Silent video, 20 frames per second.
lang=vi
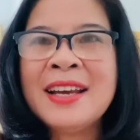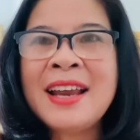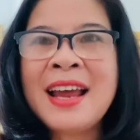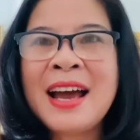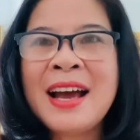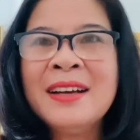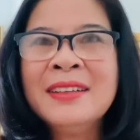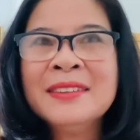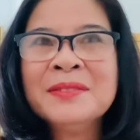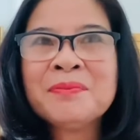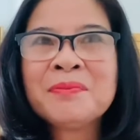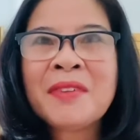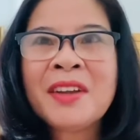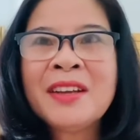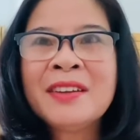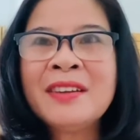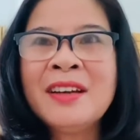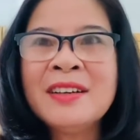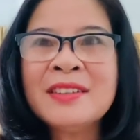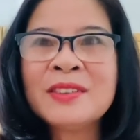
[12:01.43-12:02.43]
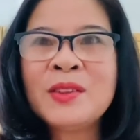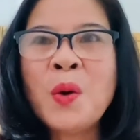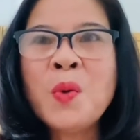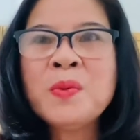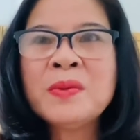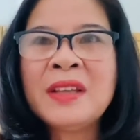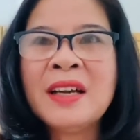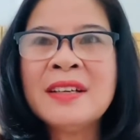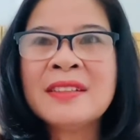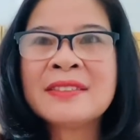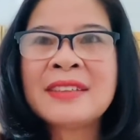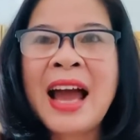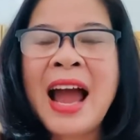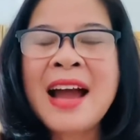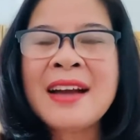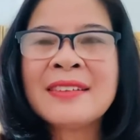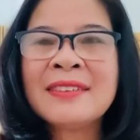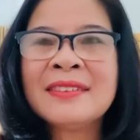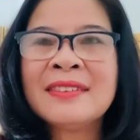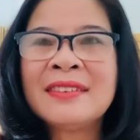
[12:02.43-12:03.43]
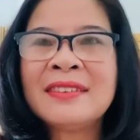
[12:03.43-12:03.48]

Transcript: là tự tung tự tác,